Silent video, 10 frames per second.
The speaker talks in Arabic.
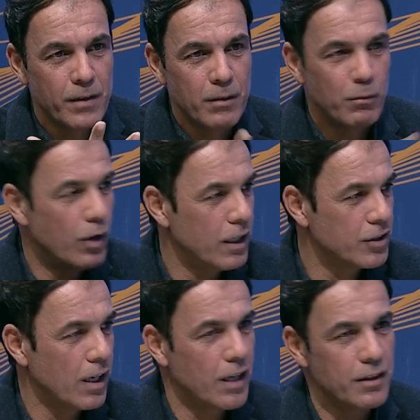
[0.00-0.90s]
مو
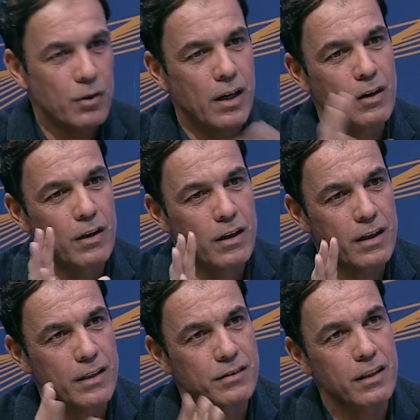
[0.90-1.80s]
اجي انا اروح إيه، اقول
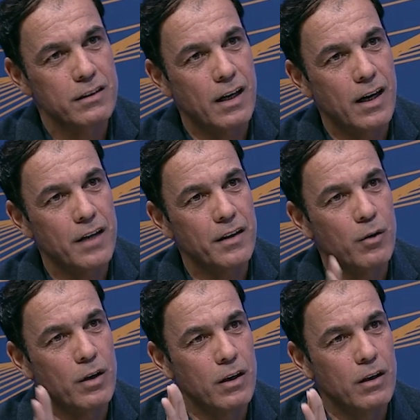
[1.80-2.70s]
لرئيس الاتحاد او
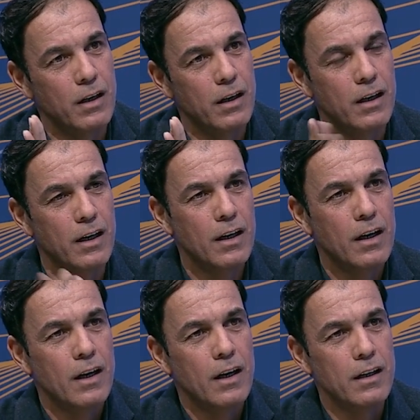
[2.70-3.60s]
اقول لل...
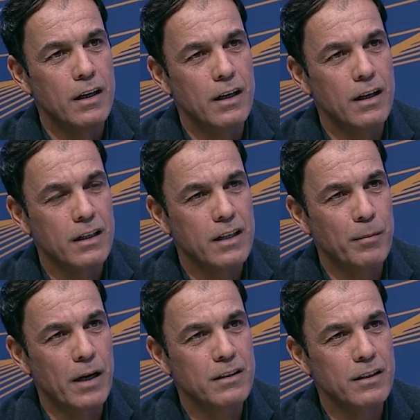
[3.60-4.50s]

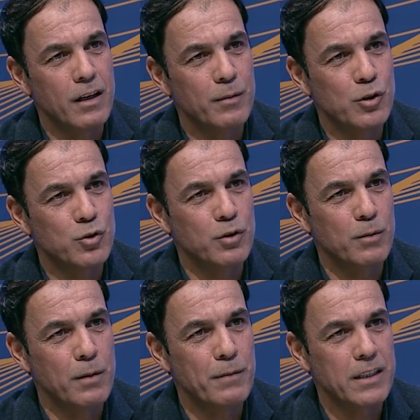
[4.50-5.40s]
للكباتن اللي موجودين
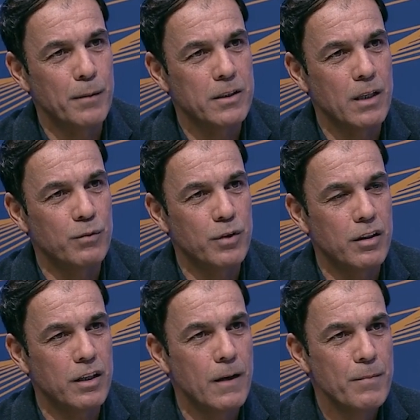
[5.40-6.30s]
بالمكتب
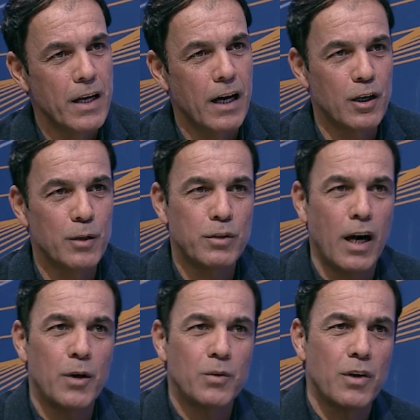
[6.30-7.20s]
التنفيذي ايه؟ اقول لهم
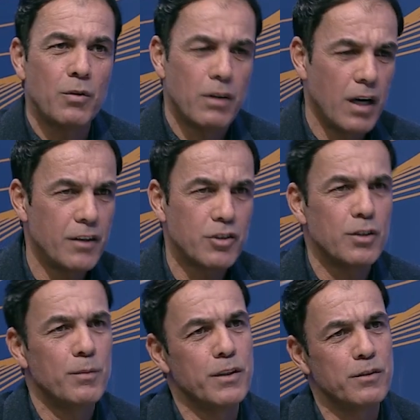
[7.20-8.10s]
تعالوا سووا انا
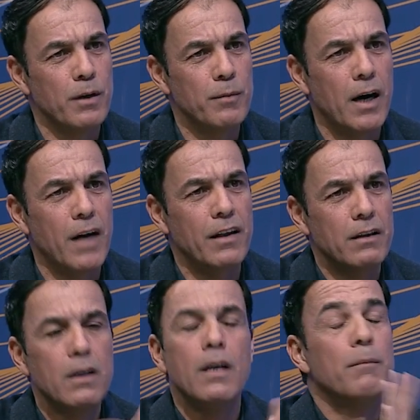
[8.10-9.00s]
شنو بالنسبه لي؟ حكم
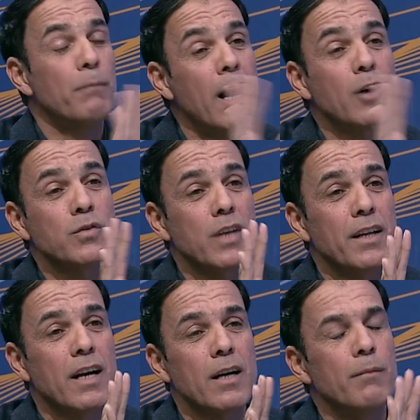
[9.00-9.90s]
الصداقه كابتن
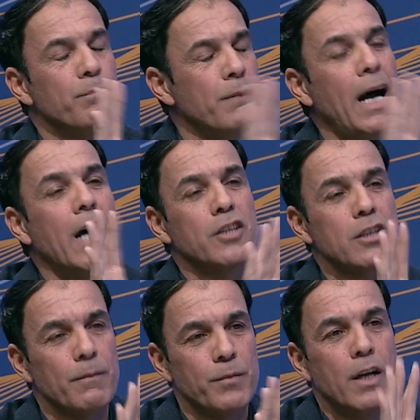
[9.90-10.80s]
انت لاعب
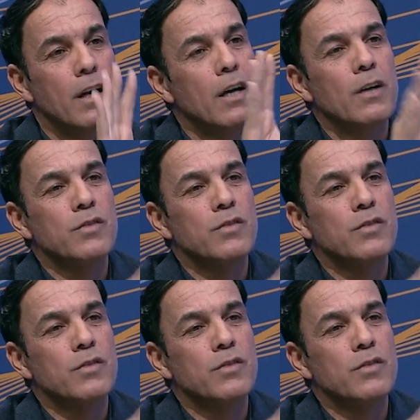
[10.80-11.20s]
دولي وهم لاعبين